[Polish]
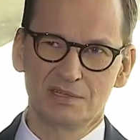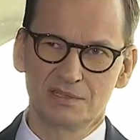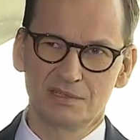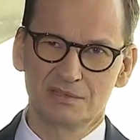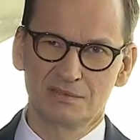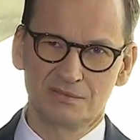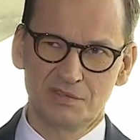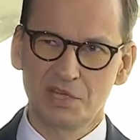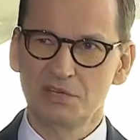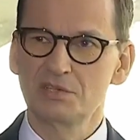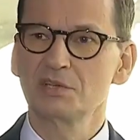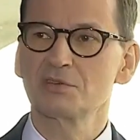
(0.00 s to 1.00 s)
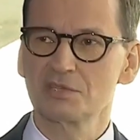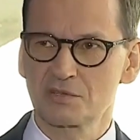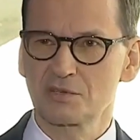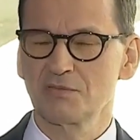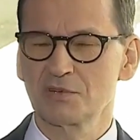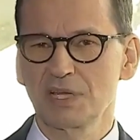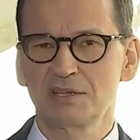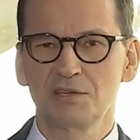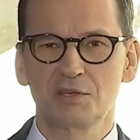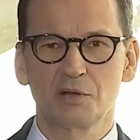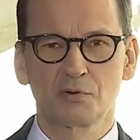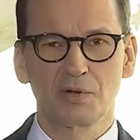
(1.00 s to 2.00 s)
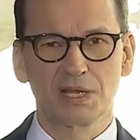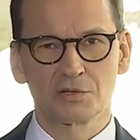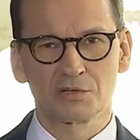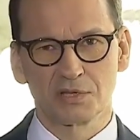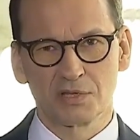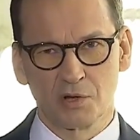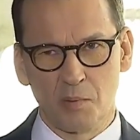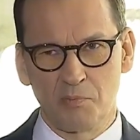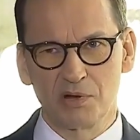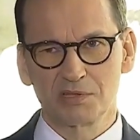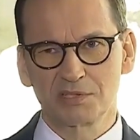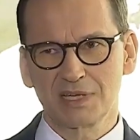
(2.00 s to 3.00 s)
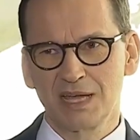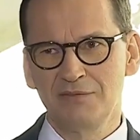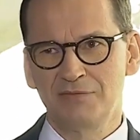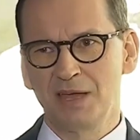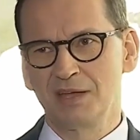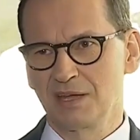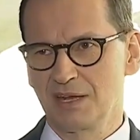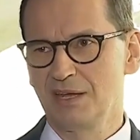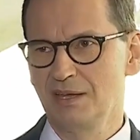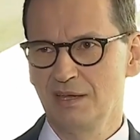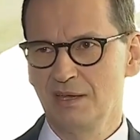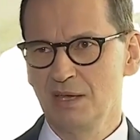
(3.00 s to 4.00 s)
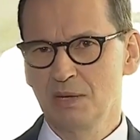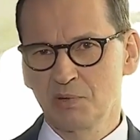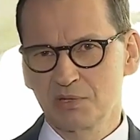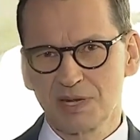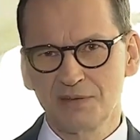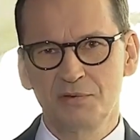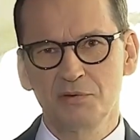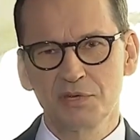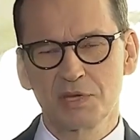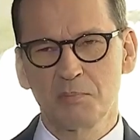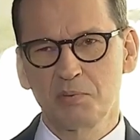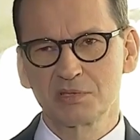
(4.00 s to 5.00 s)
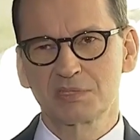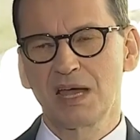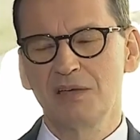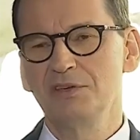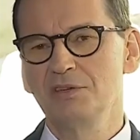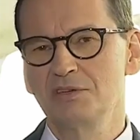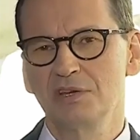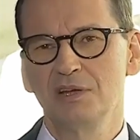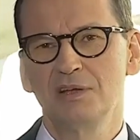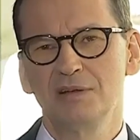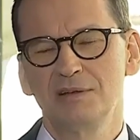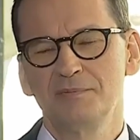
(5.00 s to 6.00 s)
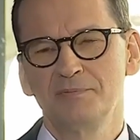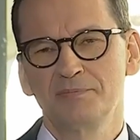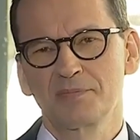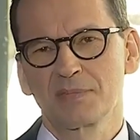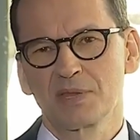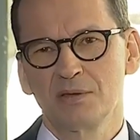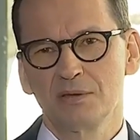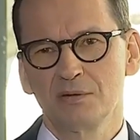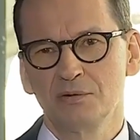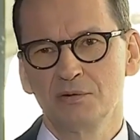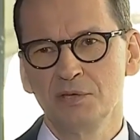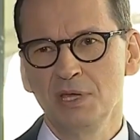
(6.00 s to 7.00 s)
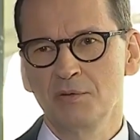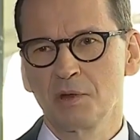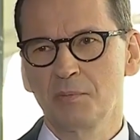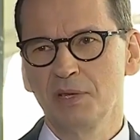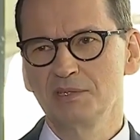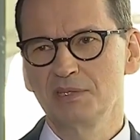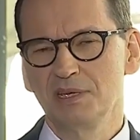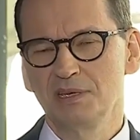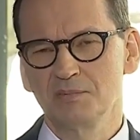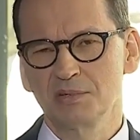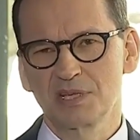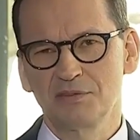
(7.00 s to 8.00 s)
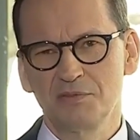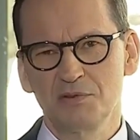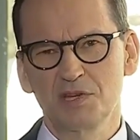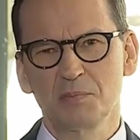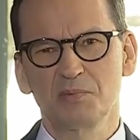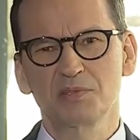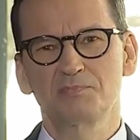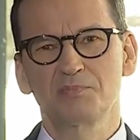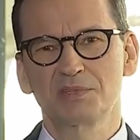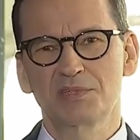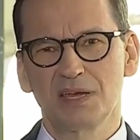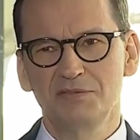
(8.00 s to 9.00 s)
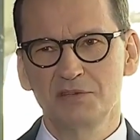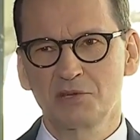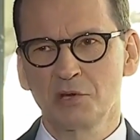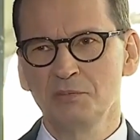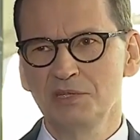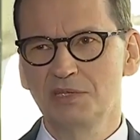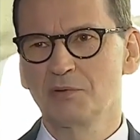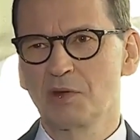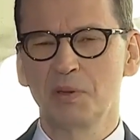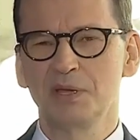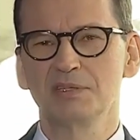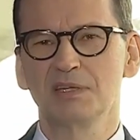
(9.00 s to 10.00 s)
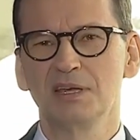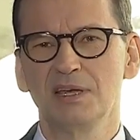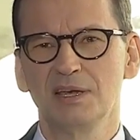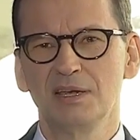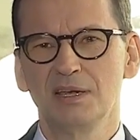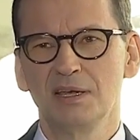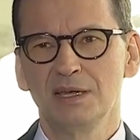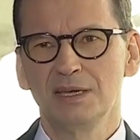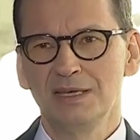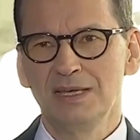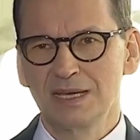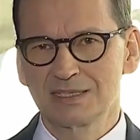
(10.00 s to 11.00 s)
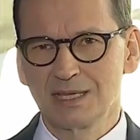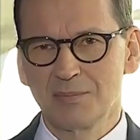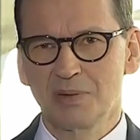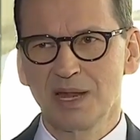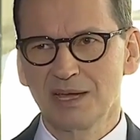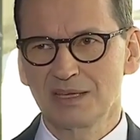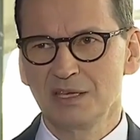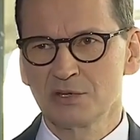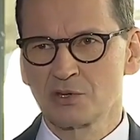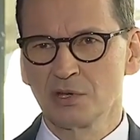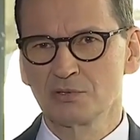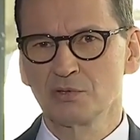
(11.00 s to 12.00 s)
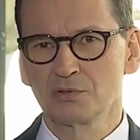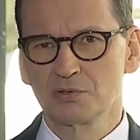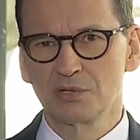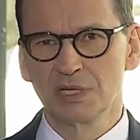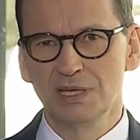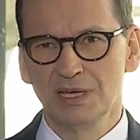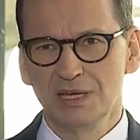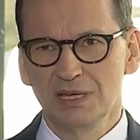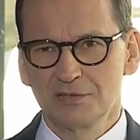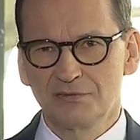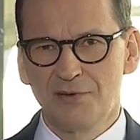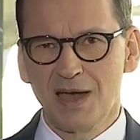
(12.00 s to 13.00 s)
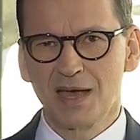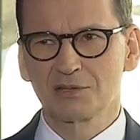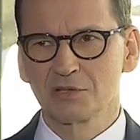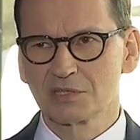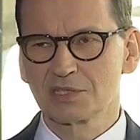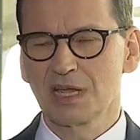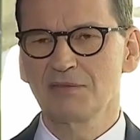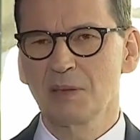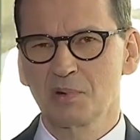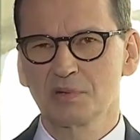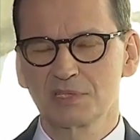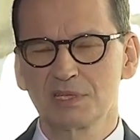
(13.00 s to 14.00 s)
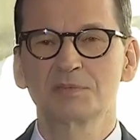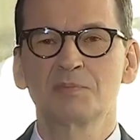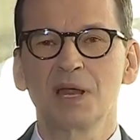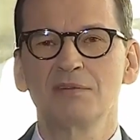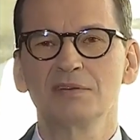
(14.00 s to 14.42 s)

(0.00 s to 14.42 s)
Widzieliście to zresztą w ostatnich kilku latach, że tylko Polska i Węgry potrafiły się postawić Unii Europejskiej, potrafiły się postawić Komisji Europejskiej. Jak zabraknie rządu, który twardo stawia polskie sprawy,